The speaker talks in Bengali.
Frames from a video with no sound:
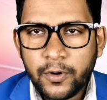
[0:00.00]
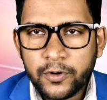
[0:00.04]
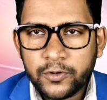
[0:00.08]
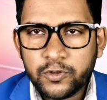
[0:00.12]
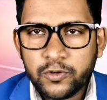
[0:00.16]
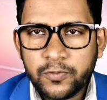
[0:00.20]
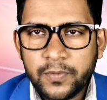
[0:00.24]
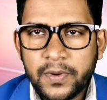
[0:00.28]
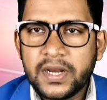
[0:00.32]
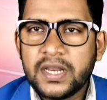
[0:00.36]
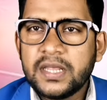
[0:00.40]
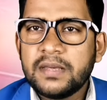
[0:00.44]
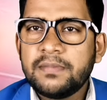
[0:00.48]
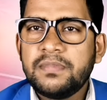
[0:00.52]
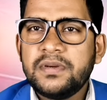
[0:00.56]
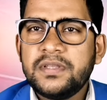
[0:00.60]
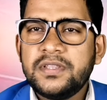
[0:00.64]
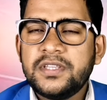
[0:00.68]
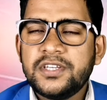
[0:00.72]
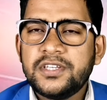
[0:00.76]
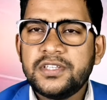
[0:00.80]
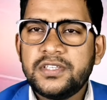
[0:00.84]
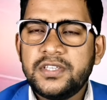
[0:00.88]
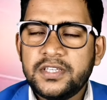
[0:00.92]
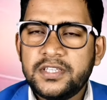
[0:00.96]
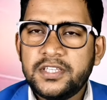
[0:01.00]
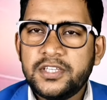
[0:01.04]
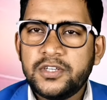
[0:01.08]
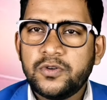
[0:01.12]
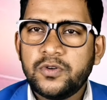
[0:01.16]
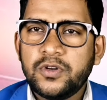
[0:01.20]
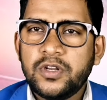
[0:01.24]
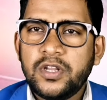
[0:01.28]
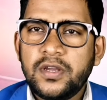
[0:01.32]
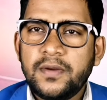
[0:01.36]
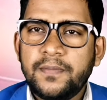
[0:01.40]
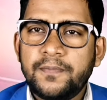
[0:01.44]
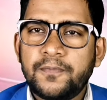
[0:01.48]
বর্তমানে বিদেশ যেতে
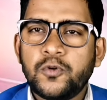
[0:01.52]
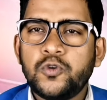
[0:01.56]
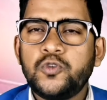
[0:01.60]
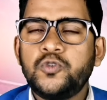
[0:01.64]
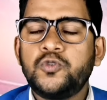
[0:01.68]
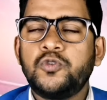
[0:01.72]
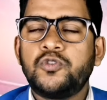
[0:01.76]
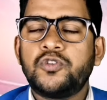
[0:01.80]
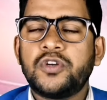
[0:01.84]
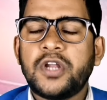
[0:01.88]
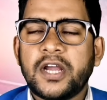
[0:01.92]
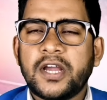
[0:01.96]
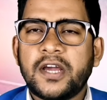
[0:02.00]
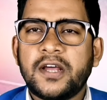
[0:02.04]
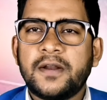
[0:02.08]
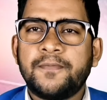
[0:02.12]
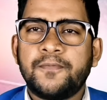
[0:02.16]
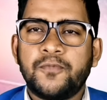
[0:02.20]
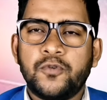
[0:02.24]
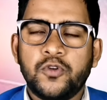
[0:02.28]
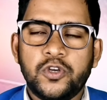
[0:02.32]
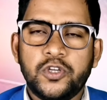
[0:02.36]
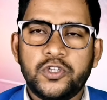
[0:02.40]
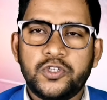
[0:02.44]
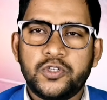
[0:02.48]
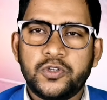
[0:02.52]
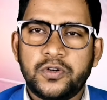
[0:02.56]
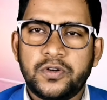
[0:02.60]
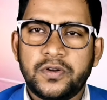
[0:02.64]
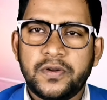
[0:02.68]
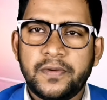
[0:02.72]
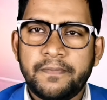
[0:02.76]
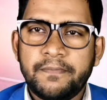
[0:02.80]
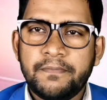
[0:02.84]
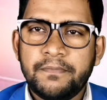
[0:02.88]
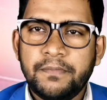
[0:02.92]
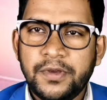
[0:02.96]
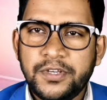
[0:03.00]
হলে প্রচুর টাকার প্রয়োজন
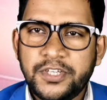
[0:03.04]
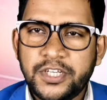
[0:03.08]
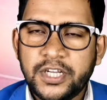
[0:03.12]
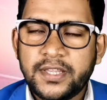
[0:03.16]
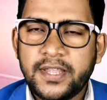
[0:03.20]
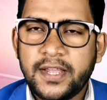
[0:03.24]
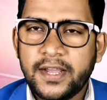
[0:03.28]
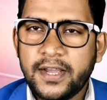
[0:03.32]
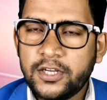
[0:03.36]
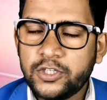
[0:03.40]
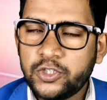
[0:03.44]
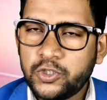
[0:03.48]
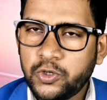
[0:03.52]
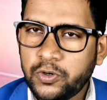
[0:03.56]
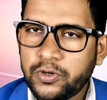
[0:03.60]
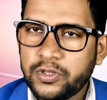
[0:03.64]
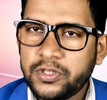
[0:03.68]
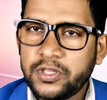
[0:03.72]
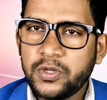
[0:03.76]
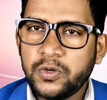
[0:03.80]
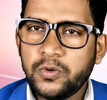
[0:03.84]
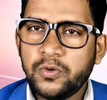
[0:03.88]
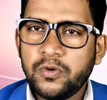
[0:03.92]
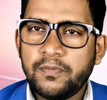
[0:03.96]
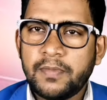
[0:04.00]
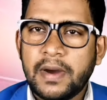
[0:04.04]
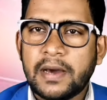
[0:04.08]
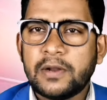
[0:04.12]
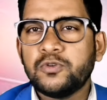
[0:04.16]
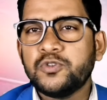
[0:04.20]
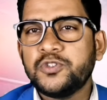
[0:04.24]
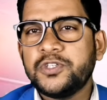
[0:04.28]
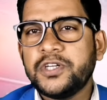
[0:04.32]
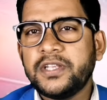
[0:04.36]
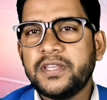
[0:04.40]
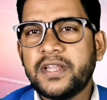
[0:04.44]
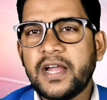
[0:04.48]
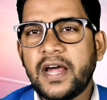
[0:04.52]
ভিসা থাকা সত্ত্বেও
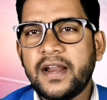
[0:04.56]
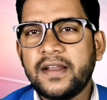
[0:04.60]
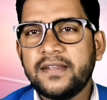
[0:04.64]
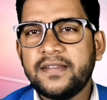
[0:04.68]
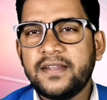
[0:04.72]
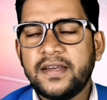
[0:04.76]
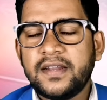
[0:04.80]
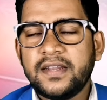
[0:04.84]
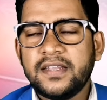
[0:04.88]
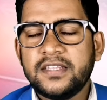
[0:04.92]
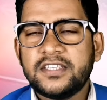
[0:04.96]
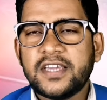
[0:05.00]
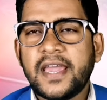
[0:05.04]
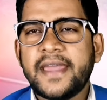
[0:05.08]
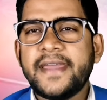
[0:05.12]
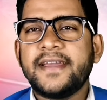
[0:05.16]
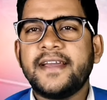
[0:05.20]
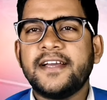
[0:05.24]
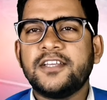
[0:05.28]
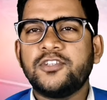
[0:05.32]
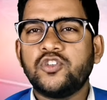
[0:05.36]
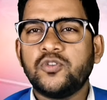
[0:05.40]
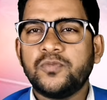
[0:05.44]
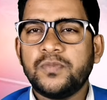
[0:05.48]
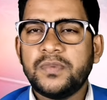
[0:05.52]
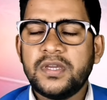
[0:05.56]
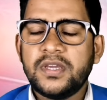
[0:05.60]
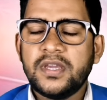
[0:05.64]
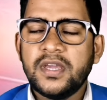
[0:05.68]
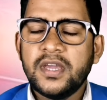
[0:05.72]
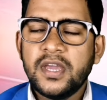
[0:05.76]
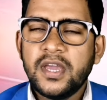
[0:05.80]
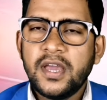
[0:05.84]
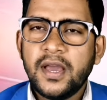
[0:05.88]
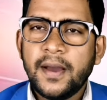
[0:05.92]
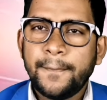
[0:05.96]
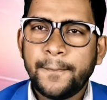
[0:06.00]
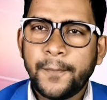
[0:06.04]
মানুষের ধারে ধারে জায়গা জমি
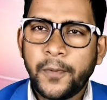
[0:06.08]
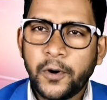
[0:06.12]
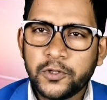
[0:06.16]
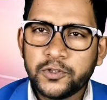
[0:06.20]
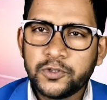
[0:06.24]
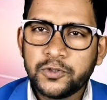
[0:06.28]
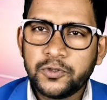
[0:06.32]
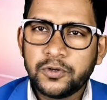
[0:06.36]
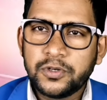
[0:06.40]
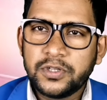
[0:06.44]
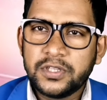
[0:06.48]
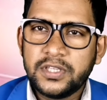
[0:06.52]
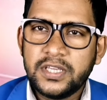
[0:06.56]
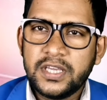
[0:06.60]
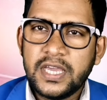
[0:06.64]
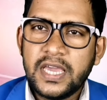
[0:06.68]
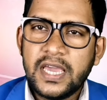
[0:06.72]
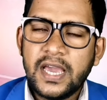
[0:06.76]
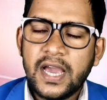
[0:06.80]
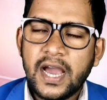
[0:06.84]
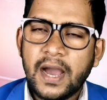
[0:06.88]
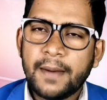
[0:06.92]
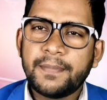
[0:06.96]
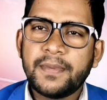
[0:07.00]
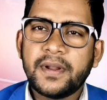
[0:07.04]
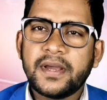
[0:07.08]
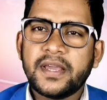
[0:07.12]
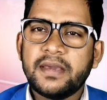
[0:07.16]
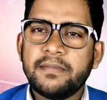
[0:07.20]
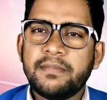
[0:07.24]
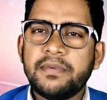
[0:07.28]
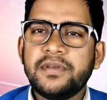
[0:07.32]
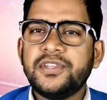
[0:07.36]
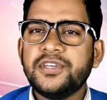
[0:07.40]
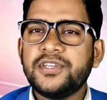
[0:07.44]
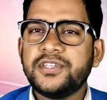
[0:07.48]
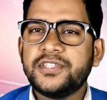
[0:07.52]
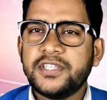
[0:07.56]
বন্ধক দিয়ে আপনাকে
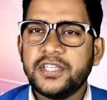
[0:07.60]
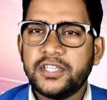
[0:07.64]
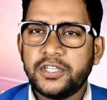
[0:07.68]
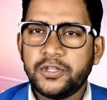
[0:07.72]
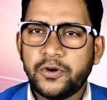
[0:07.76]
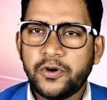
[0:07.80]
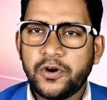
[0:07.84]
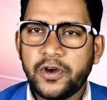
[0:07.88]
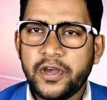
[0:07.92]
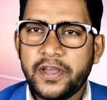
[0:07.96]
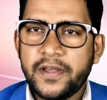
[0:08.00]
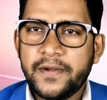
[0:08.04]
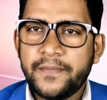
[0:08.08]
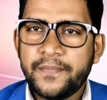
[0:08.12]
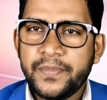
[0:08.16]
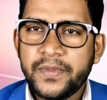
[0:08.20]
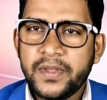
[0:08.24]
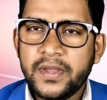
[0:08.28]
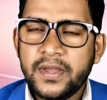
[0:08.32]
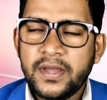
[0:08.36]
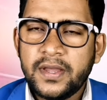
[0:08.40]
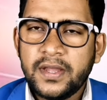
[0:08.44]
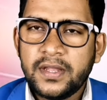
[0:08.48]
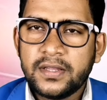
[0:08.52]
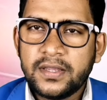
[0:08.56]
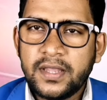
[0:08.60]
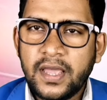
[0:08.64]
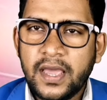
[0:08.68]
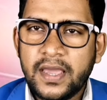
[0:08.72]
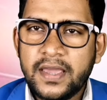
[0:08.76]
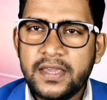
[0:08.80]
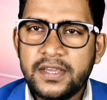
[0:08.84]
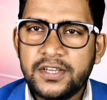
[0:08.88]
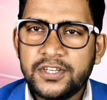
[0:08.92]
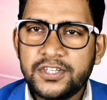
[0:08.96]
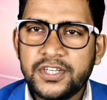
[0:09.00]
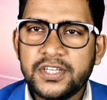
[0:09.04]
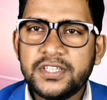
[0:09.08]
বিদেশ যেতে হয় তাই
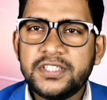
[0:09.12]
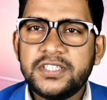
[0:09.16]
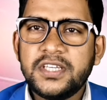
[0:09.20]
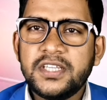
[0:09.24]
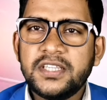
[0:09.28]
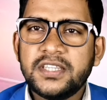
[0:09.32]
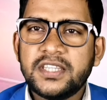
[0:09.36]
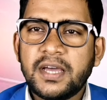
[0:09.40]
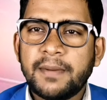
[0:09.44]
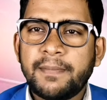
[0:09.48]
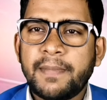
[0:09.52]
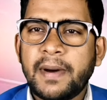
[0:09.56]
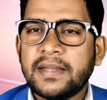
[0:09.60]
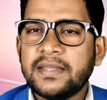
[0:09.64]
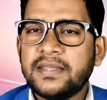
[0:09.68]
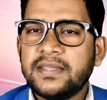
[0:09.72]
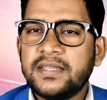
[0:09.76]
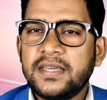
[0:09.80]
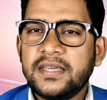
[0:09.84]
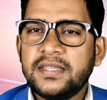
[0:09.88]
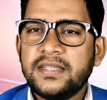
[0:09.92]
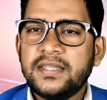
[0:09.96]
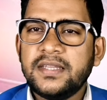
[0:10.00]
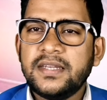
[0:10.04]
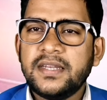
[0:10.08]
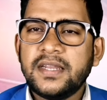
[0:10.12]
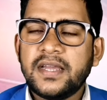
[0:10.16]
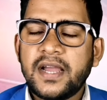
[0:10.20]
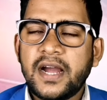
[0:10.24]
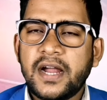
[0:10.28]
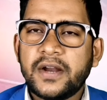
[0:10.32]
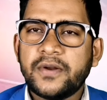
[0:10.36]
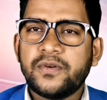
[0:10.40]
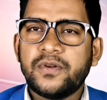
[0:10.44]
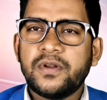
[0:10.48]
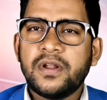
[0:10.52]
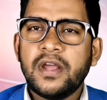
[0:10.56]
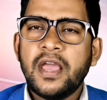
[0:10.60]
সেই চিন্তা বাদ দিয়ে দিন
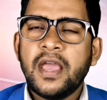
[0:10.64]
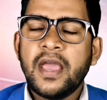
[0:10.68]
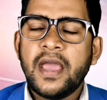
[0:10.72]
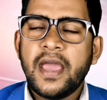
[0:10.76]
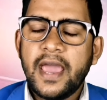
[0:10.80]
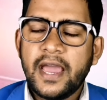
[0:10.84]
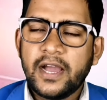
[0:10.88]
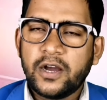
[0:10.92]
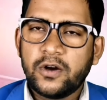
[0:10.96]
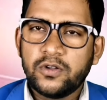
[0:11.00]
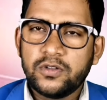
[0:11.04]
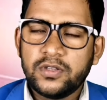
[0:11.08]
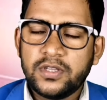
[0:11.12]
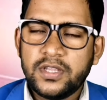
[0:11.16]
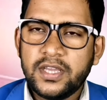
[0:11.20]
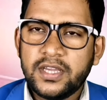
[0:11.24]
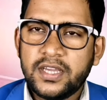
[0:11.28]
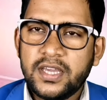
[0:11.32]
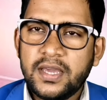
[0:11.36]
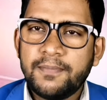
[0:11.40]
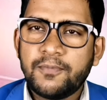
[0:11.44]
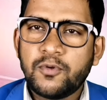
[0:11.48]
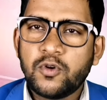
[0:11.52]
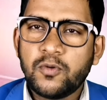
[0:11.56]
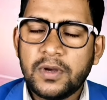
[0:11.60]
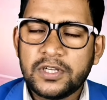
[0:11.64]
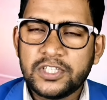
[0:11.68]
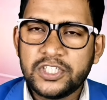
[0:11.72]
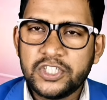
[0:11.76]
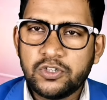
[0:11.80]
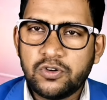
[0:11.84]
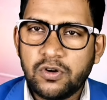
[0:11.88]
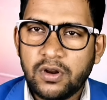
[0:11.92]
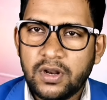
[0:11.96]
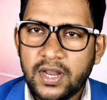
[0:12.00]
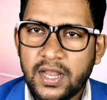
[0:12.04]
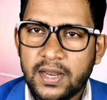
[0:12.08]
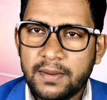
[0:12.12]
কারণ এখন থেকে প্রবাসী
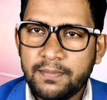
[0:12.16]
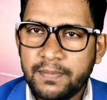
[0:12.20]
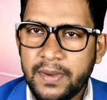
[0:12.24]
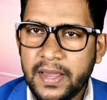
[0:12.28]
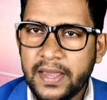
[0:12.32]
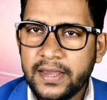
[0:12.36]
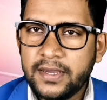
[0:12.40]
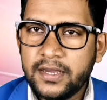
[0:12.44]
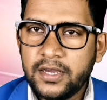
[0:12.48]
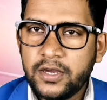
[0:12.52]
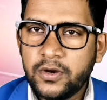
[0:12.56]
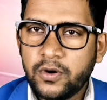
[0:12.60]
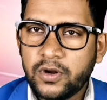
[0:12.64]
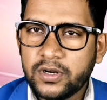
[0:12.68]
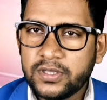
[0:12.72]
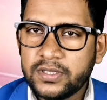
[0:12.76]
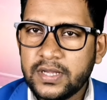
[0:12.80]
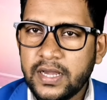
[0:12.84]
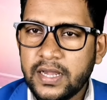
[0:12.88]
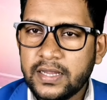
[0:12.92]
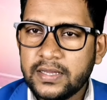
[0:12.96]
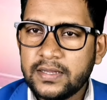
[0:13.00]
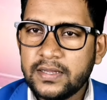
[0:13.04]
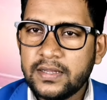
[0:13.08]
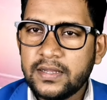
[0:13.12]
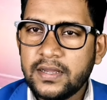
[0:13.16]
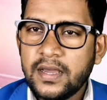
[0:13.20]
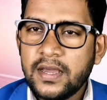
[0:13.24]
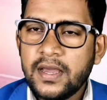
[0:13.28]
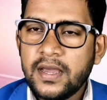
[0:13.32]
কল্যাণ ব্যাংক অর্থাৎ